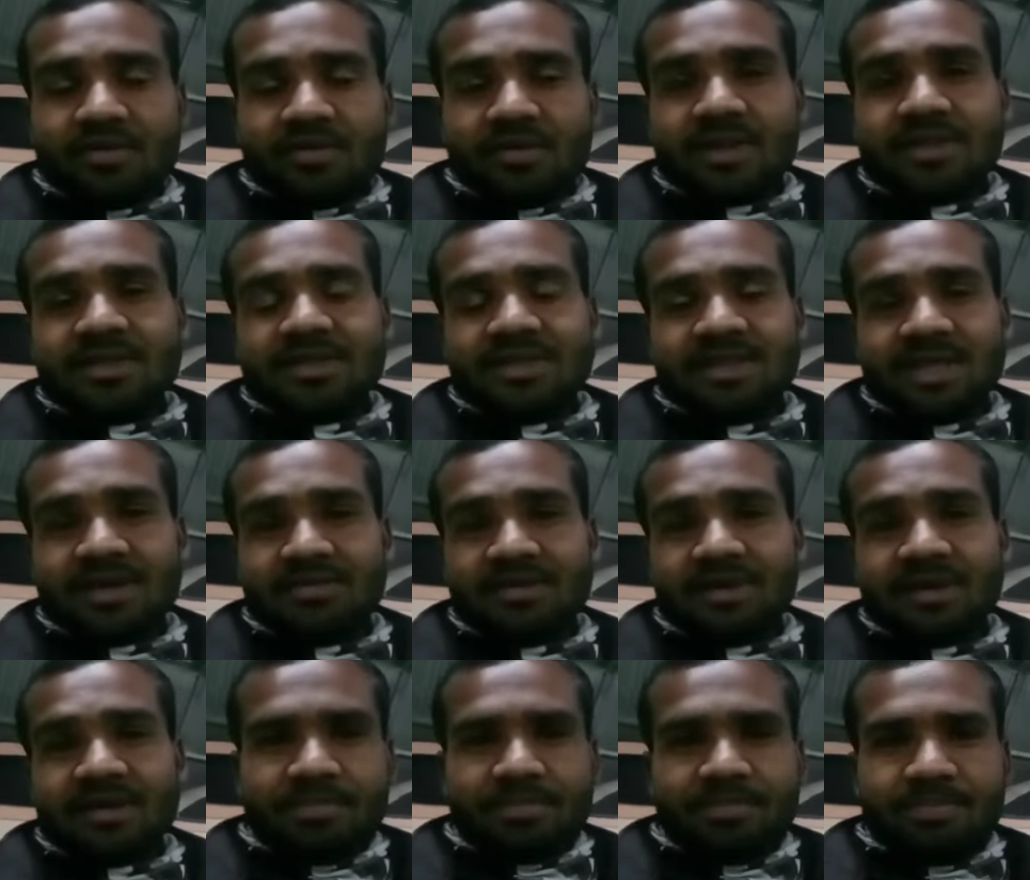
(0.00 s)
वन
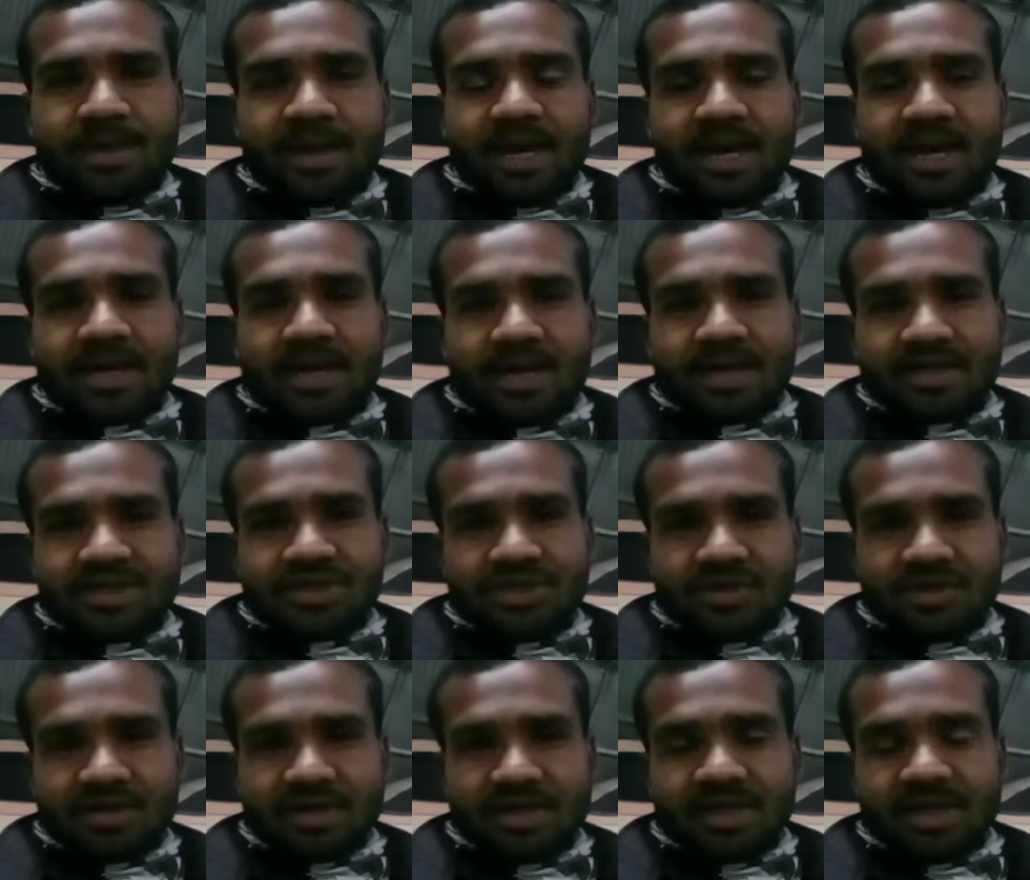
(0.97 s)
सेवन प्रयागराज
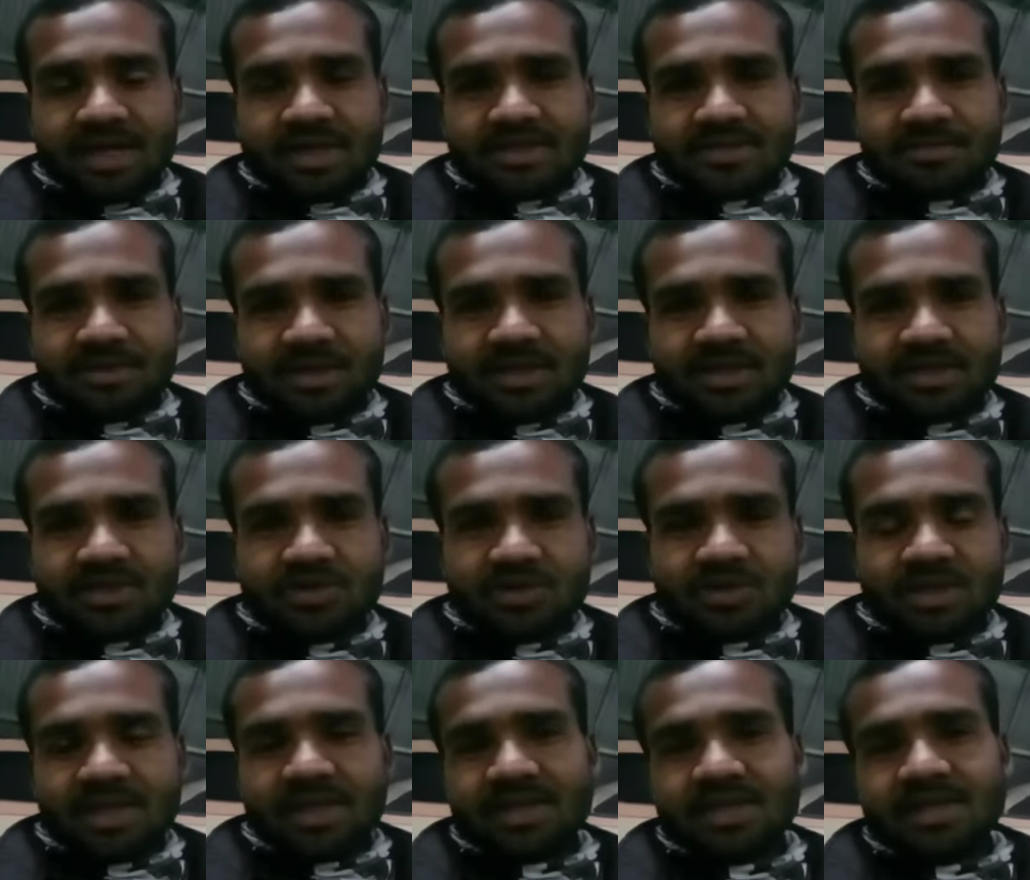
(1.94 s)
छिड़की एक्सप्रेस जो
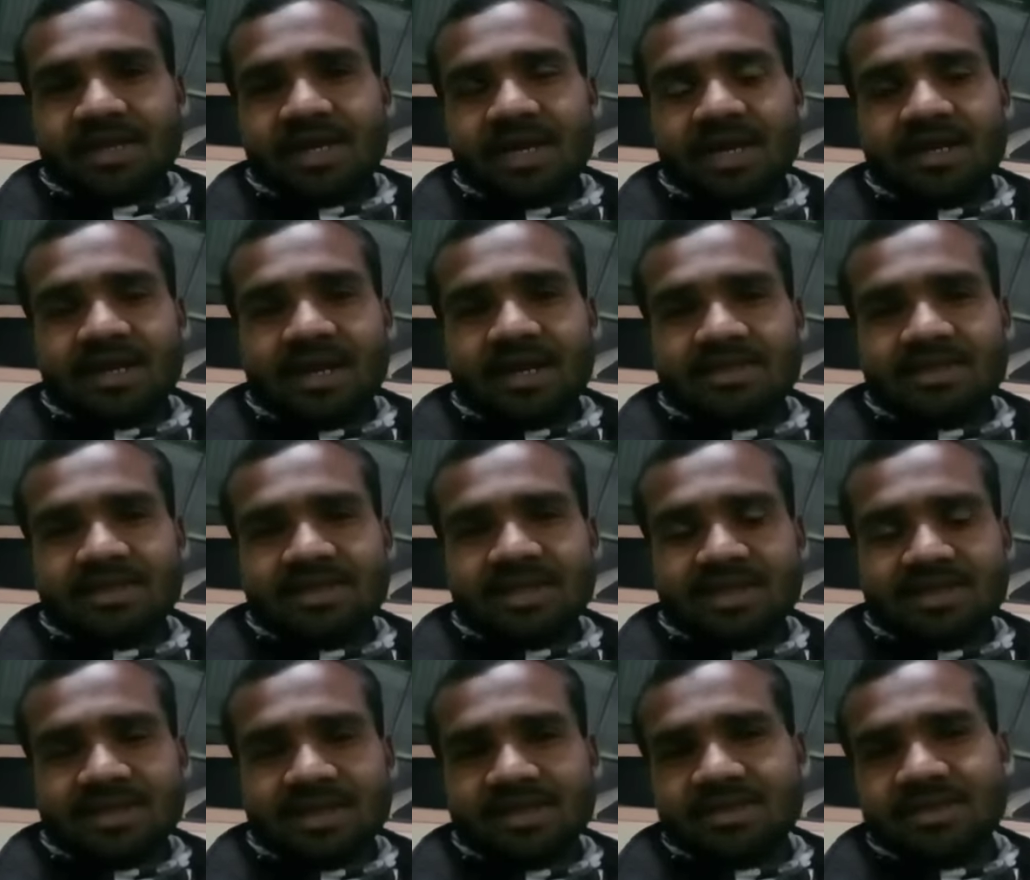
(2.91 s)
चलती है इटारसी
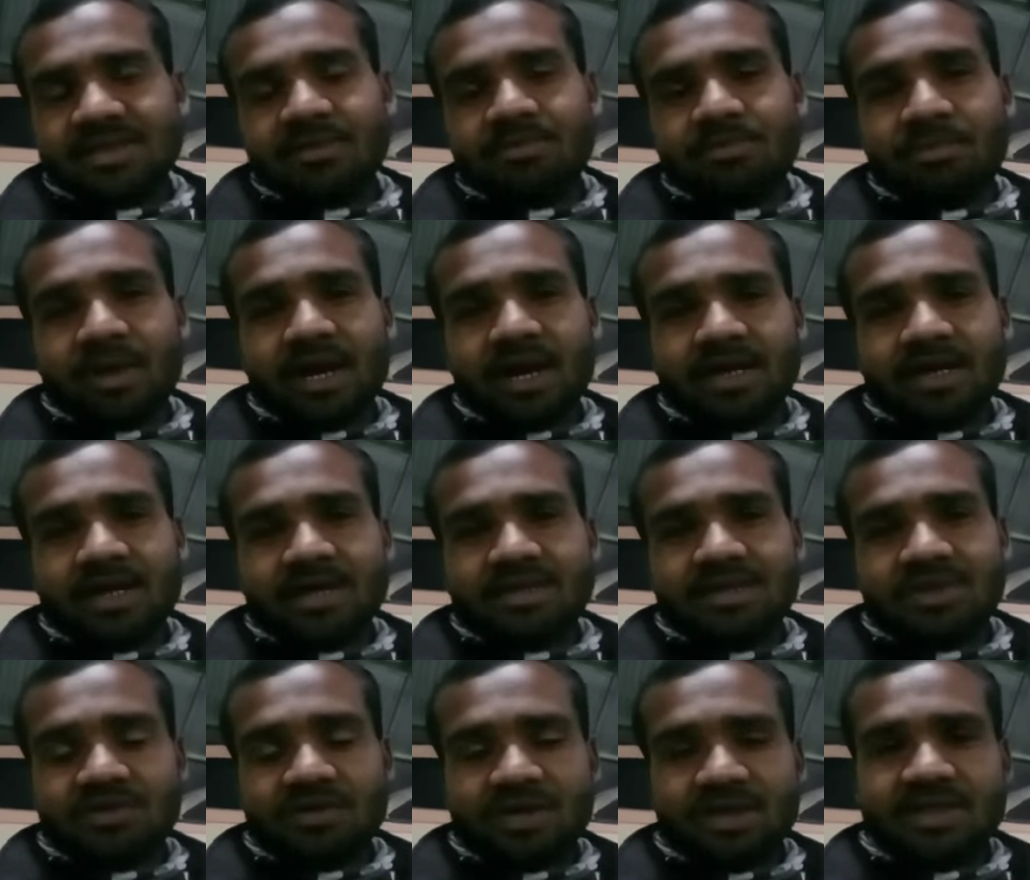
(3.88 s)
जंक्शन से प्रयागराज
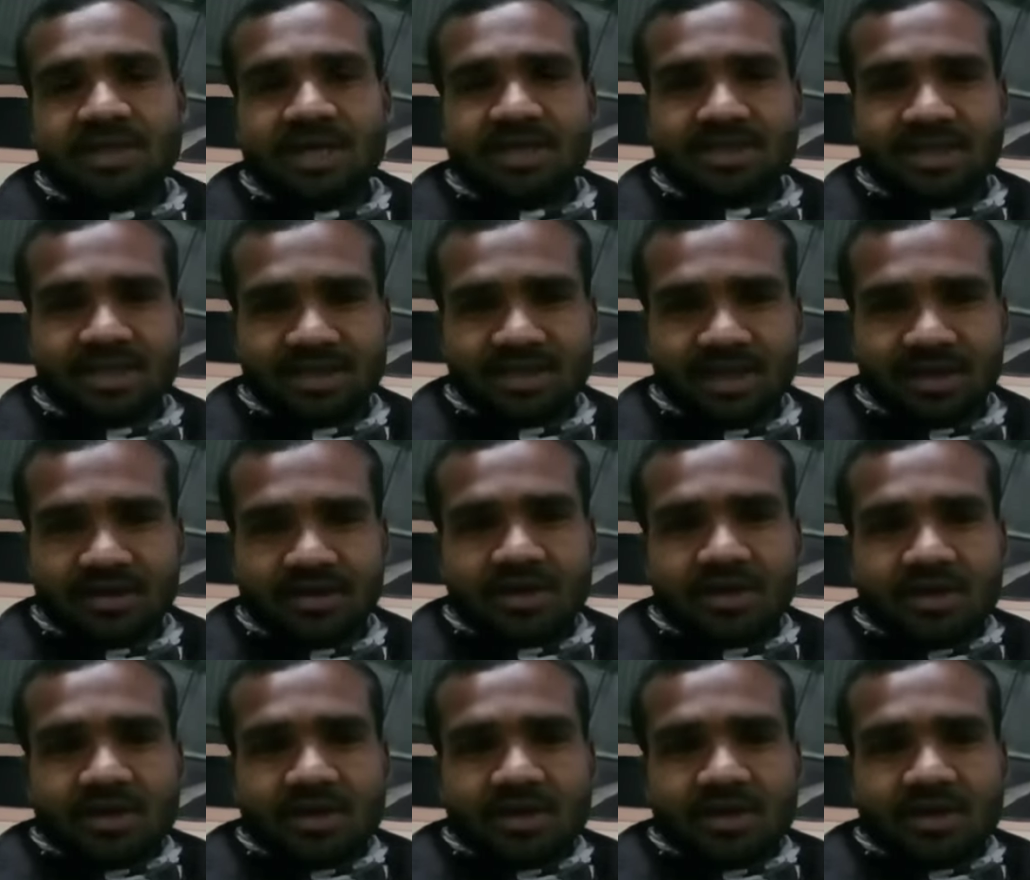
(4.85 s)
छिड़की जंक्शन तक